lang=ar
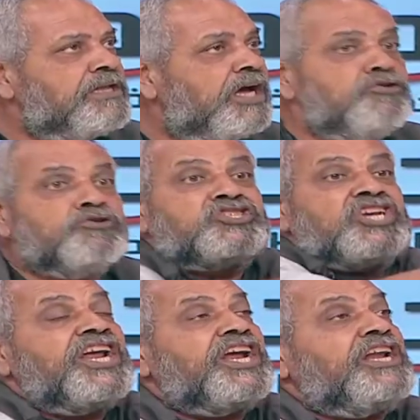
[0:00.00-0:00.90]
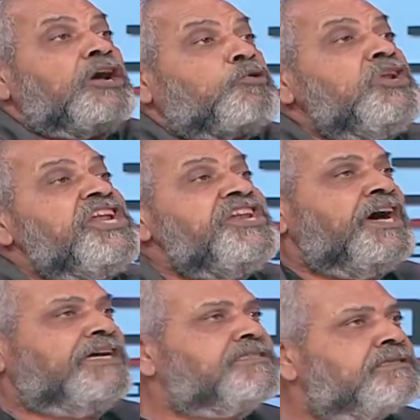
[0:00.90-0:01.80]
لأنه الشارع لكل
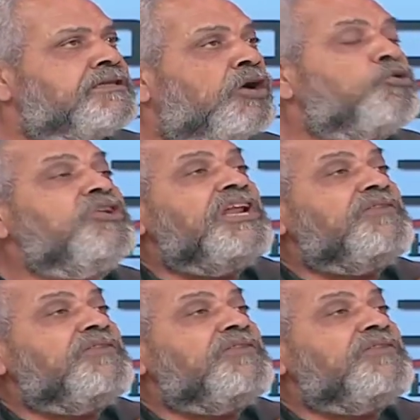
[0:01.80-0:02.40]
الناس لكل